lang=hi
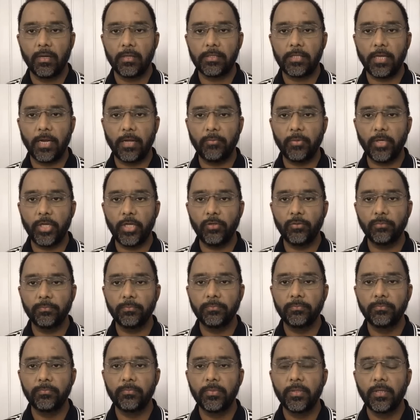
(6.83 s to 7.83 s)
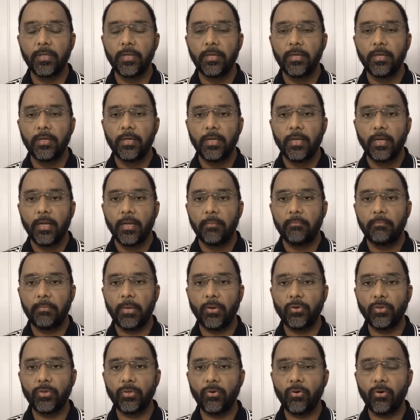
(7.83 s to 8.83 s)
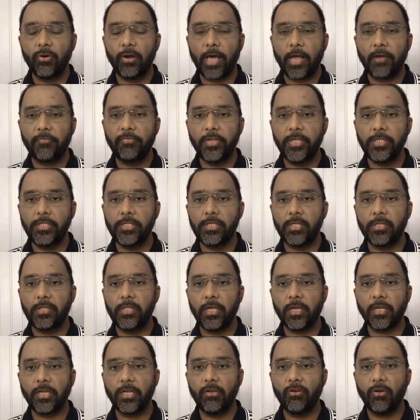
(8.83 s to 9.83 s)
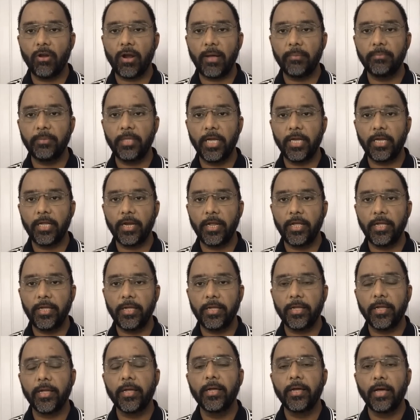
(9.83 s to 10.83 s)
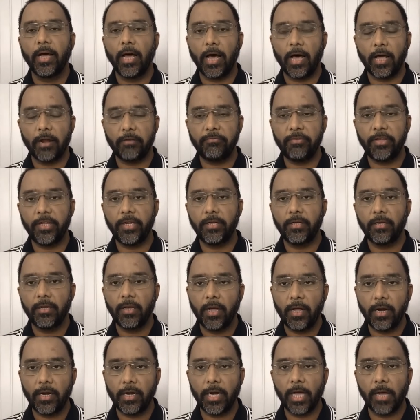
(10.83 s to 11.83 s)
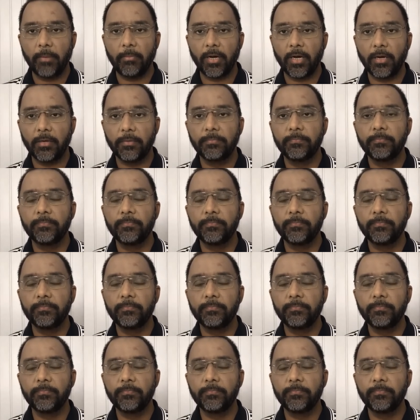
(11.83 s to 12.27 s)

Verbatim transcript: अस्सलाम वालेकुम मैं नूरुल आरफीन सिद्दीकी और आप देख रहे हैं आरफीन नामा